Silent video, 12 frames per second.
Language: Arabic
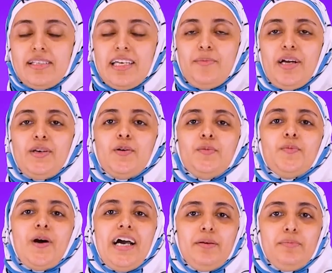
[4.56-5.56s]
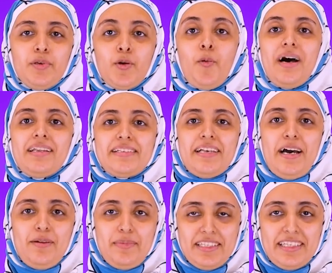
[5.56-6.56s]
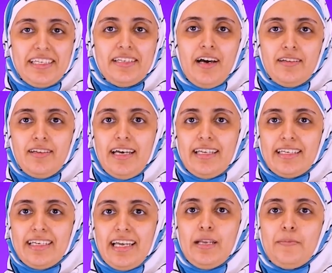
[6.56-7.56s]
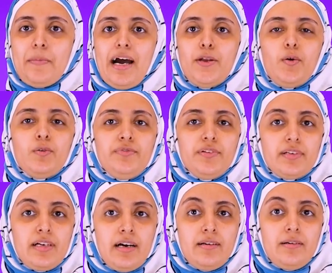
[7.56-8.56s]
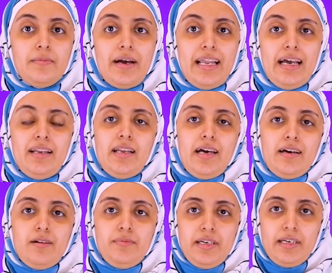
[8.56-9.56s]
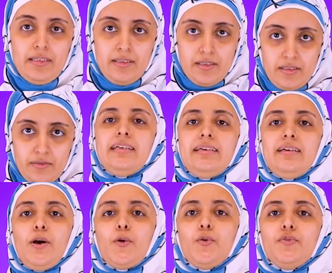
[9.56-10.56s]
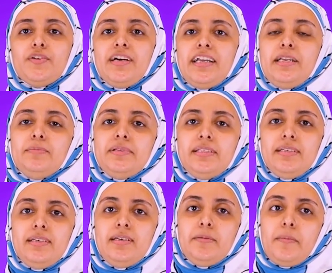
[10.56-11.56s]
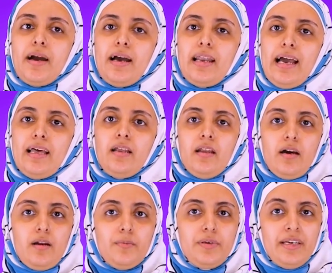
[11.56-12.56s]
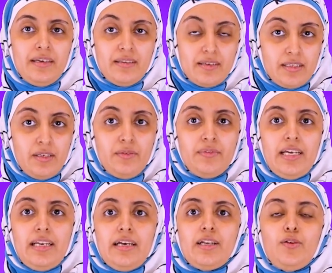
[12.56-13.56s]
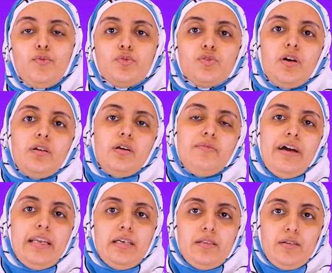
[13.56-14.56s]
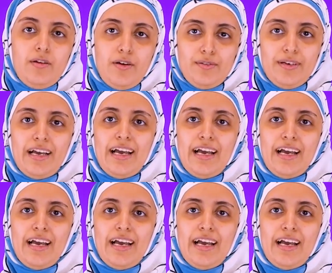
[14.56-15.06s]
السلام عليكم واهلا بيكم انا سحر بدر النهارده هنتكلم عن حروف الجر مع الحاله الاعرابيه الداتيف ايه حروف الجر اللي بتيجي مع الحاله الاعرابيه الداتيف ده اللي هنعرفه ان شاء الله في حلقتنا النهارده